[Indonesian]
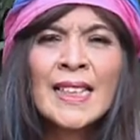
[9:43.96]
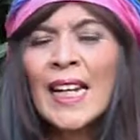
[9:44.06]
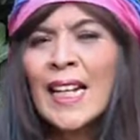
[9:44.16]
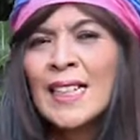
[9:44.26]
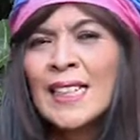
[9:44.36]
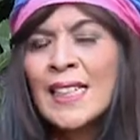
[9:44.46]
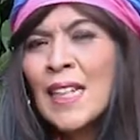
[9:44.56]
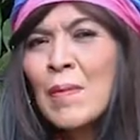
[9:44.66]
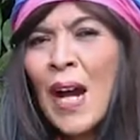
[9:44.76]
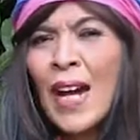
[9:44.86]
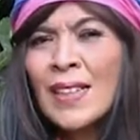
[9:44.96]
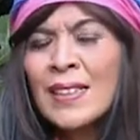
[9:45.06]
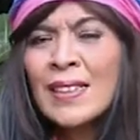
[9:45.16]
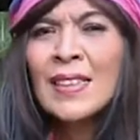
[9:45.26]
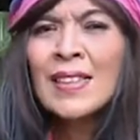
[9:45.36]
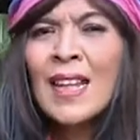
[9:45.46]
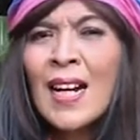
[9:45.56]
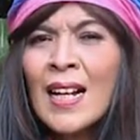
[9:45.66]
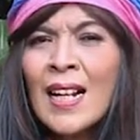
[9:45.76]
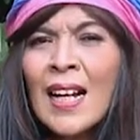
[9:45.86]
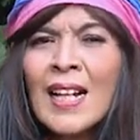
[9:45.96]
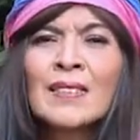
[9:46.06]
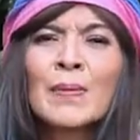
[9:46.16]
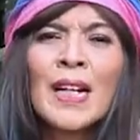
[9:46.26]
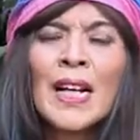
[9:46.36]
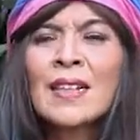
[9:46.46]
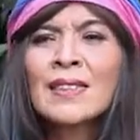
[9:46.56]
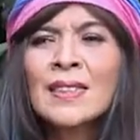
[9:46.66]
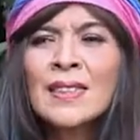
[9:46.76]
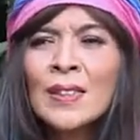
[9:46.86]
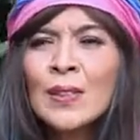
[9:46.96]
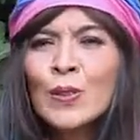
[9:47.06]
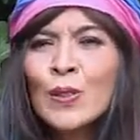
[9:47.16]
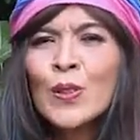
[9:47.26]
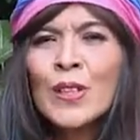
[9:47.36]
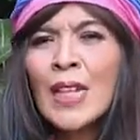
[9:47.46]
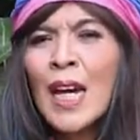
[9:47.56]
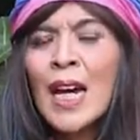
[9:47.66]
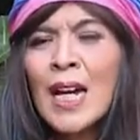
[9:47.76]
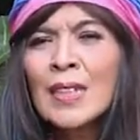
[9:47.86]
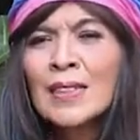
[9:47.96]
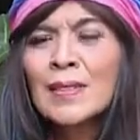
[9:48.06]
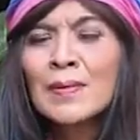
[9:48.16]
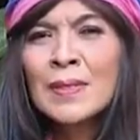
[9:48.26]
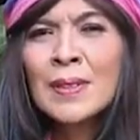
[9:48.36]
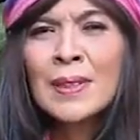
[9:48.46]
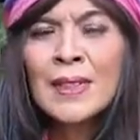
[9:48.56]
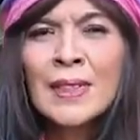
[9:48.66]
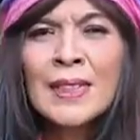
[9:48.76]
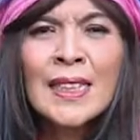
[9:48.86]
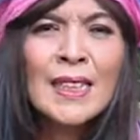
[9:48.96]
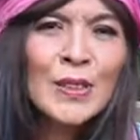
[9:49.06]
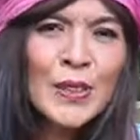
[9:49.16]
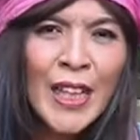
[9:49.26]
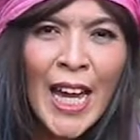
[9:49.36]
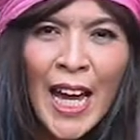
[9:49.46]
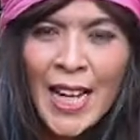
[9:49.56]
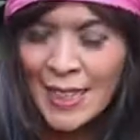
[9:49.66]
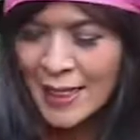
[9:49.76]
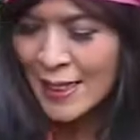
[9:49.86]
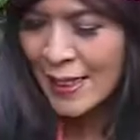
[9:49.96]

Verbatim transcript: sekarang kita bahas tentang asmara. Untuk yang single dulu ya.